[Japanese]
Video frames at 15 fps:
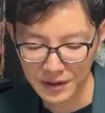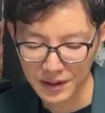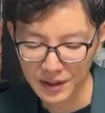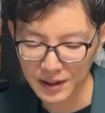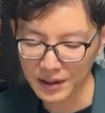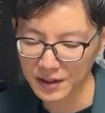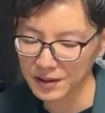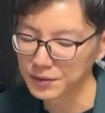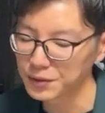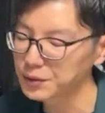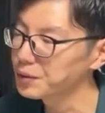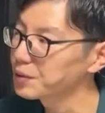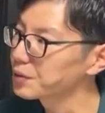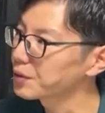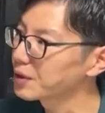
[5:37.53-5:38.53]

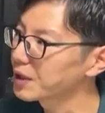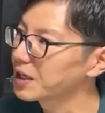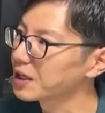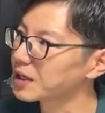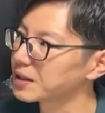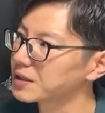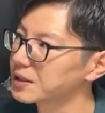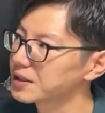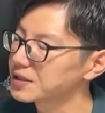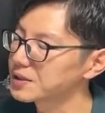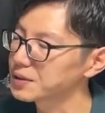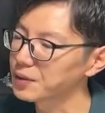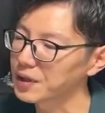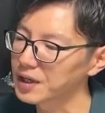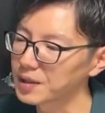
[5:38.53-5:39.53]
えー、弟が夏
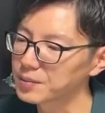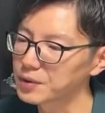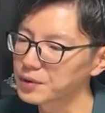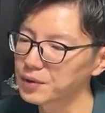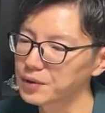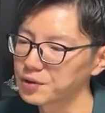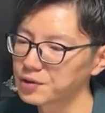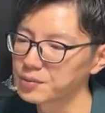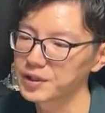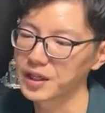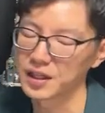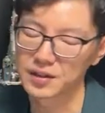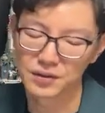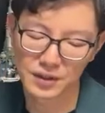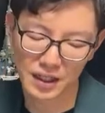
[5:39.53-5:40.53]
子が向こうに産
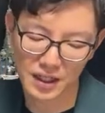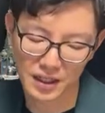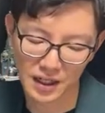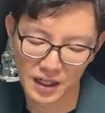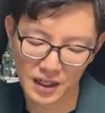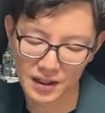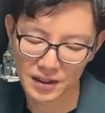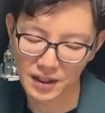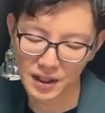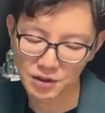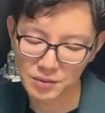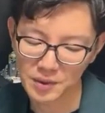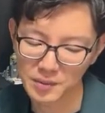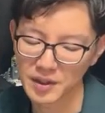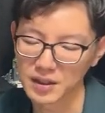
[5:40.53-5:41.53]
屋の中に入ってあ
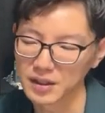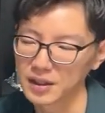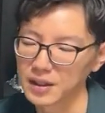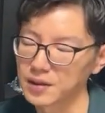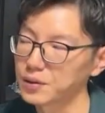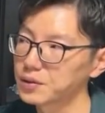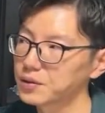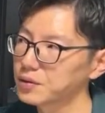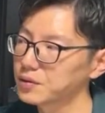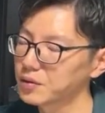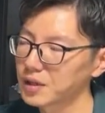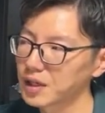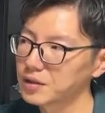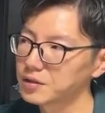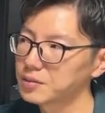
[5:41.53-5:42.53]
のまま、え弟
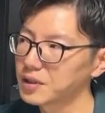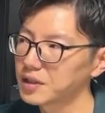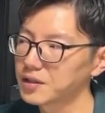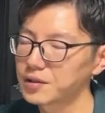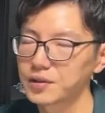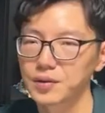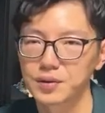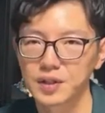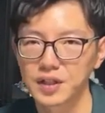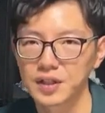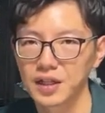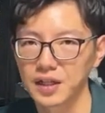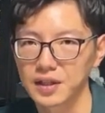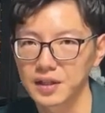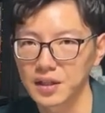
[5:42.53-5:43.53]
が生まれる予定
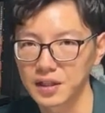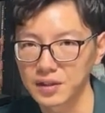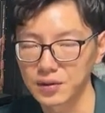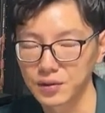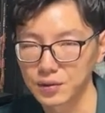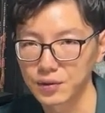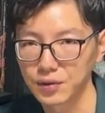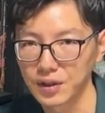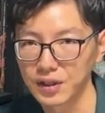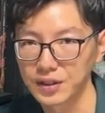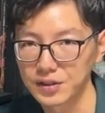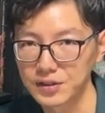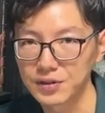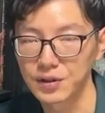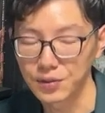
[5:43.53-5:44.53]
だったということなん
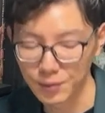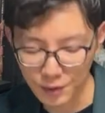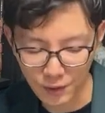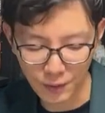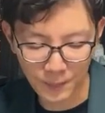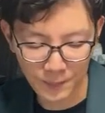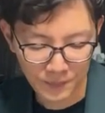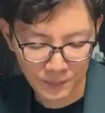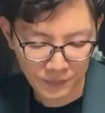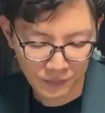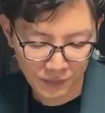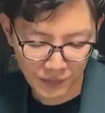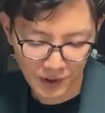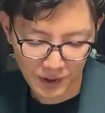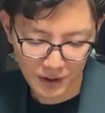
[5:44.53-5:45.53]
ですけども、
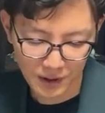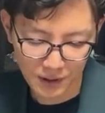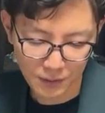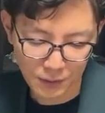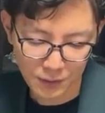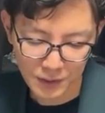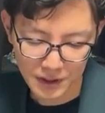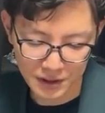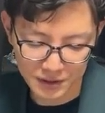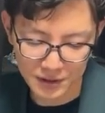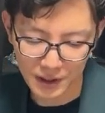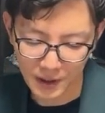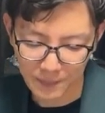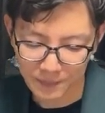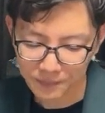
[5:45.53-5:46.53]
えこれはです
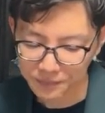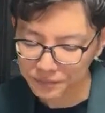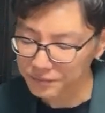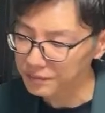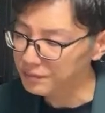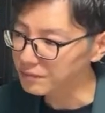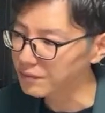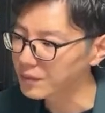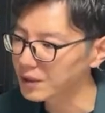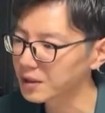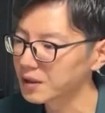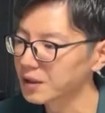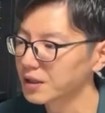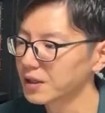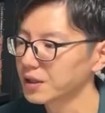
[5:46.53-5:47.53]
ね、
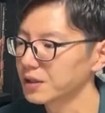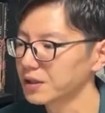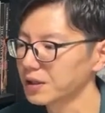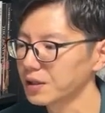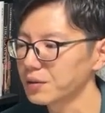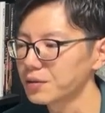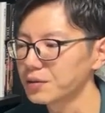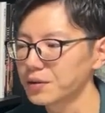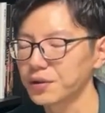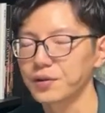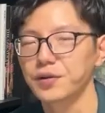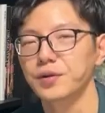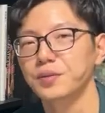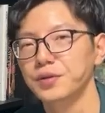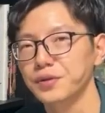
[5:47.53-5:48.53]
え絵コンテを
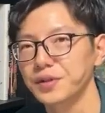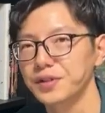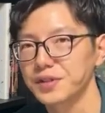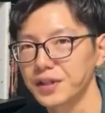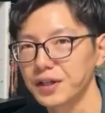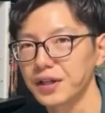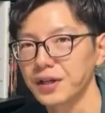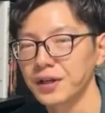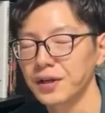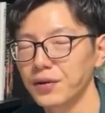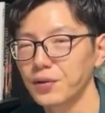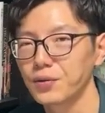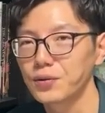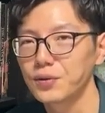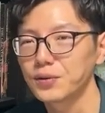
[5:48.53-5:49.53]
読むとですね
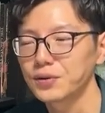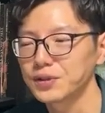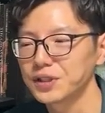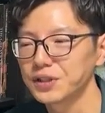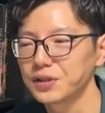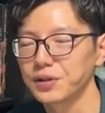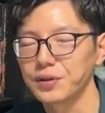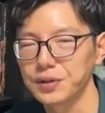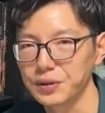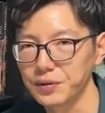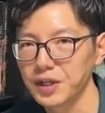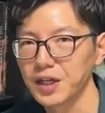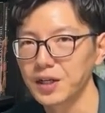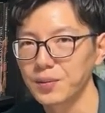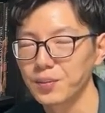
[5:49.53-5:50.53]
王子っていうの
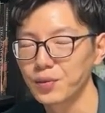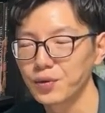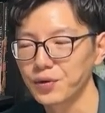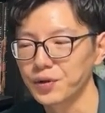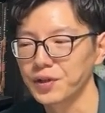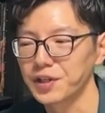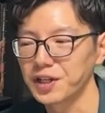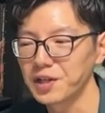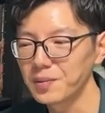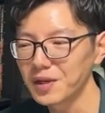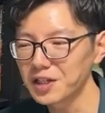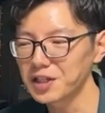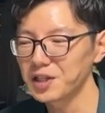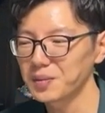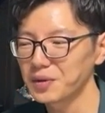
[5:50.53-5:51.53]
はもう
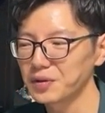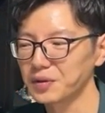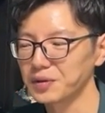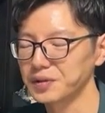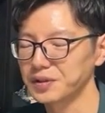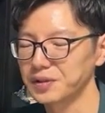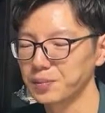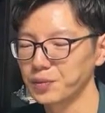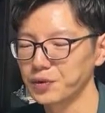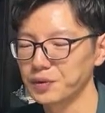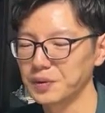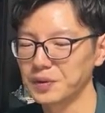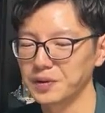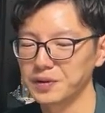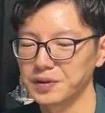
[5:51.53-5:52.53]
今にも
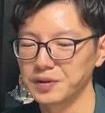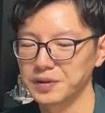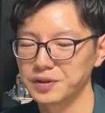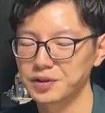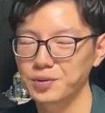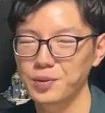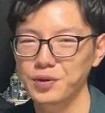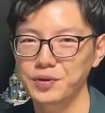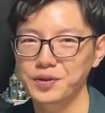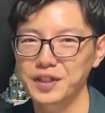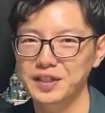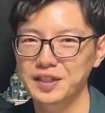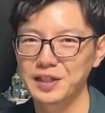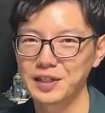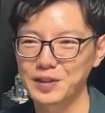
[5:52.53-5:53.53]
もう寿命で
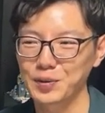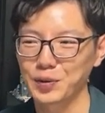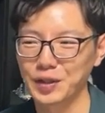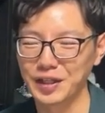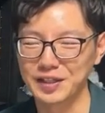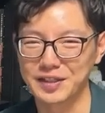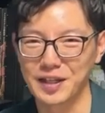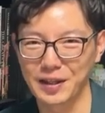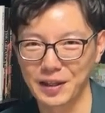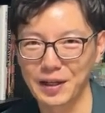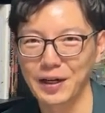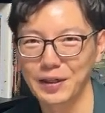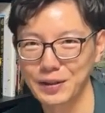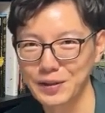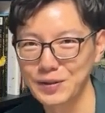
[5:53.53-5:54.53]
死にそうな設定
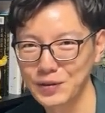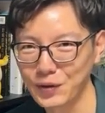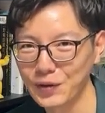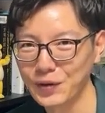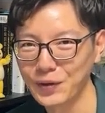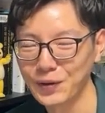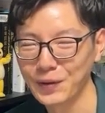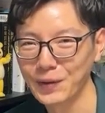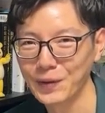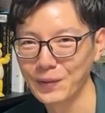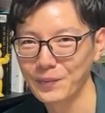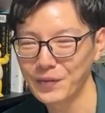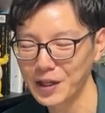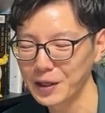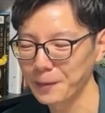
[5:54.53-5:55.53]
なんですよ
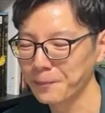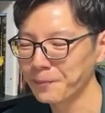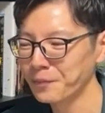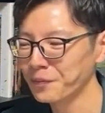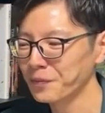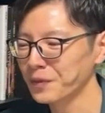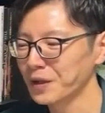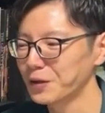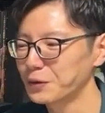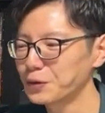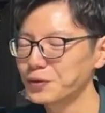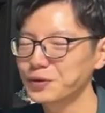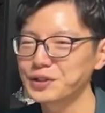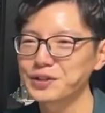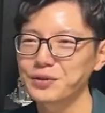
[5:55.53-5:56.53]
で
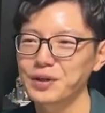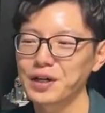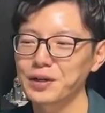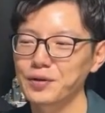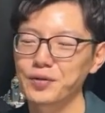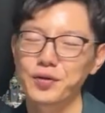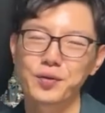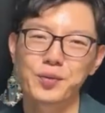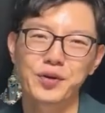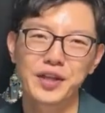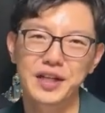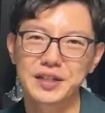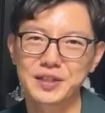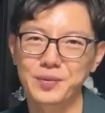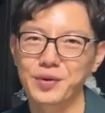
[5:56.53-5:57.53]
王子の顔を思い
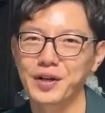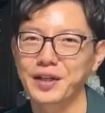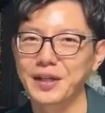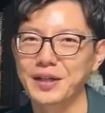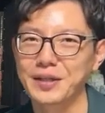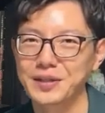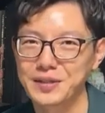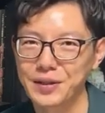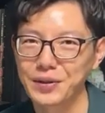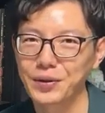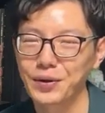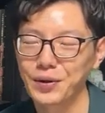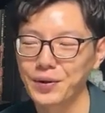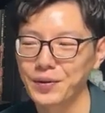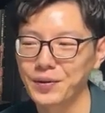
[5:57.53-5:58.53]
出してもらいたいんですけ
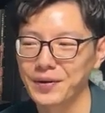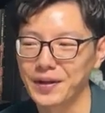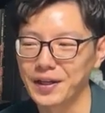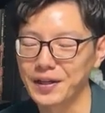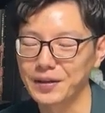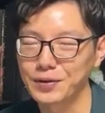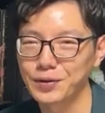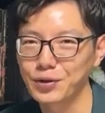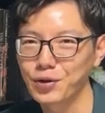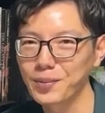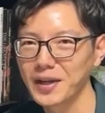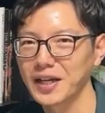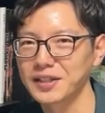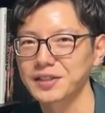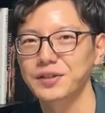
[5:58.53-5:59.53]
ど、えー、黒
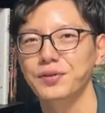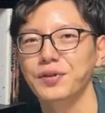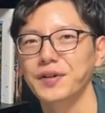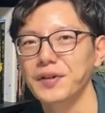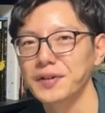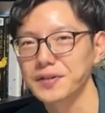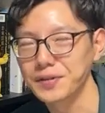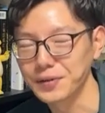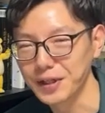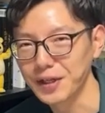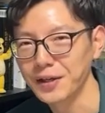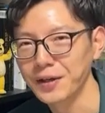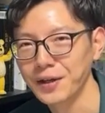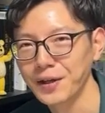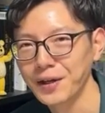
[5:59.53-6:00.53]
目が白いんですよね
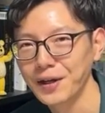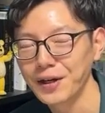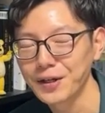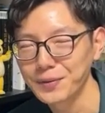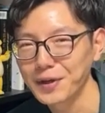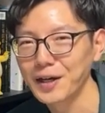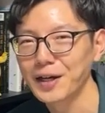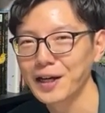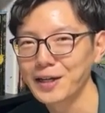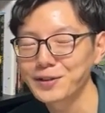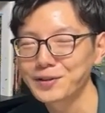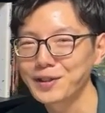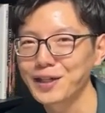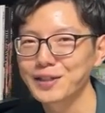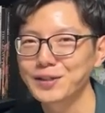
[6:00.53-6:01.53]
あれは
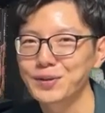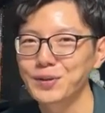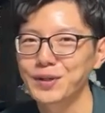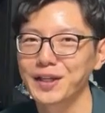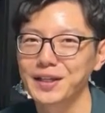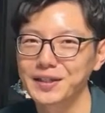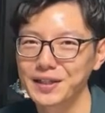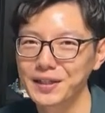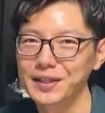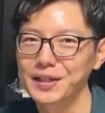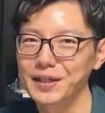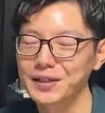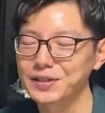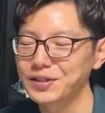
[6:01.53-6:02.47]
白内障になっていて